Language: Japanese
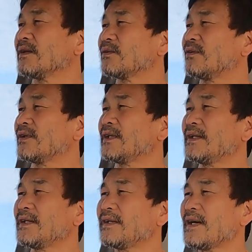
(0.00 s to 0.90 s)
これ
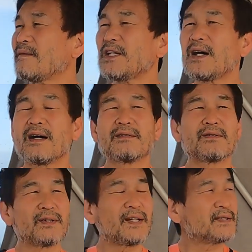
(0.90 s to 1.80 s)
でね、波がある
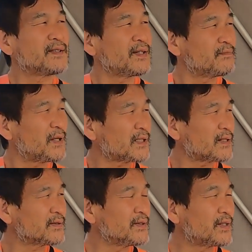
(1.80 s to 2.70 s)
とね、
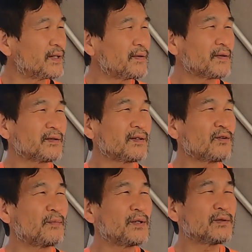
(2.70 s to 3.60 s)
セールバタついて結
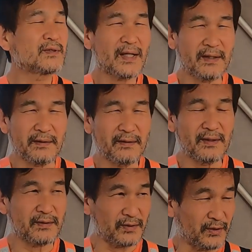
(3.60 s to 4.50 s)
構めんどくさい
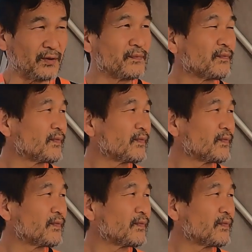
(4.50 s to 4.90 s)
ですよ。